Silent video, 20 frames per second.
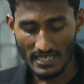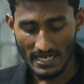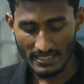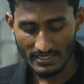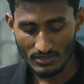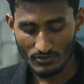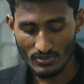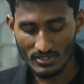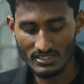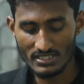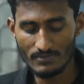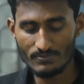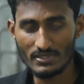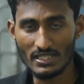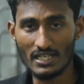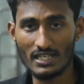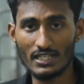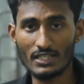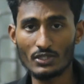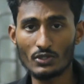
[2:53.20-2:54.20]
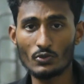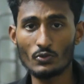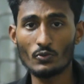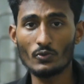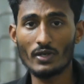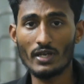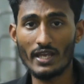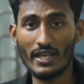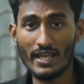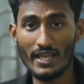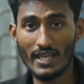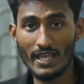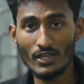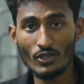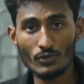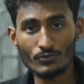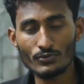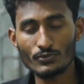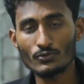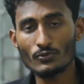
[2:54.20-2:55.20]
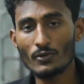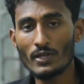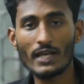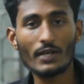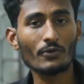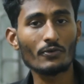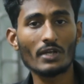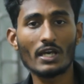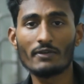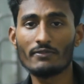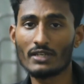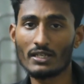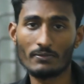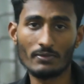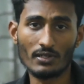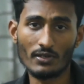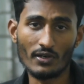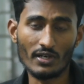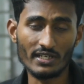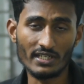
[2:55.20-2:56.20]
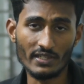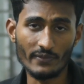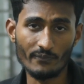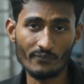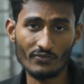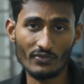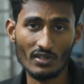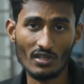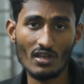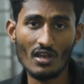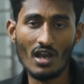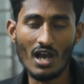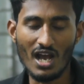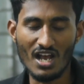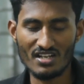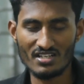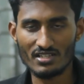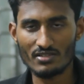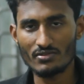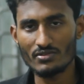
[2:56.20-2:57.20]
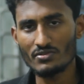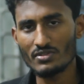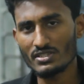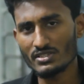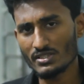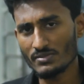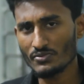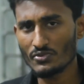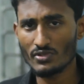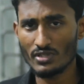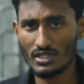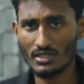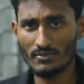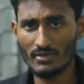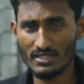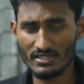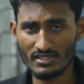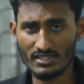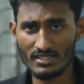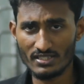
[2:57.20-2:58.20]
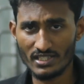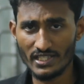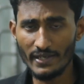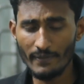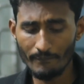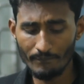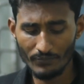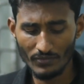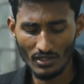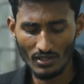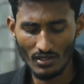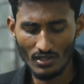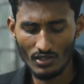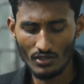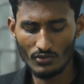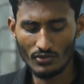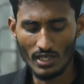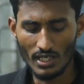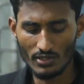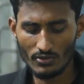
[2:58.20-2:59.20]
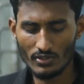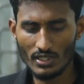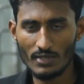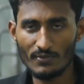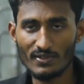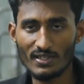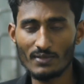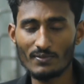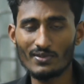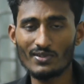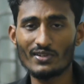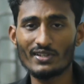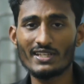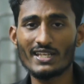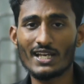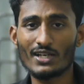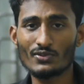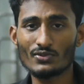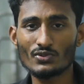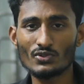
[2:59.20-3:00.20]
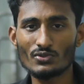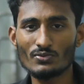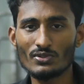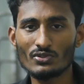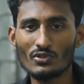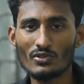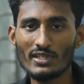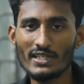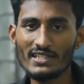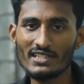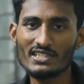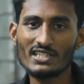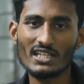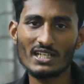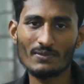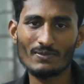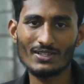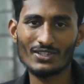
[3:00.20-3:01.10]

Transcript: একটা হোয়াটসঅ্যাপ চ্যানেল কিন্তু এই অপশনগুলো এখনও অ্যাভেলেবেল হয়নি আশা করি হোয়াটসঅ্যাপ করে দিবে আস্তে আস্তে তো এখন অ্যাভেলেবেল হয়নি এখন শুধুমাত্র লিঙ্ক শেয়ারের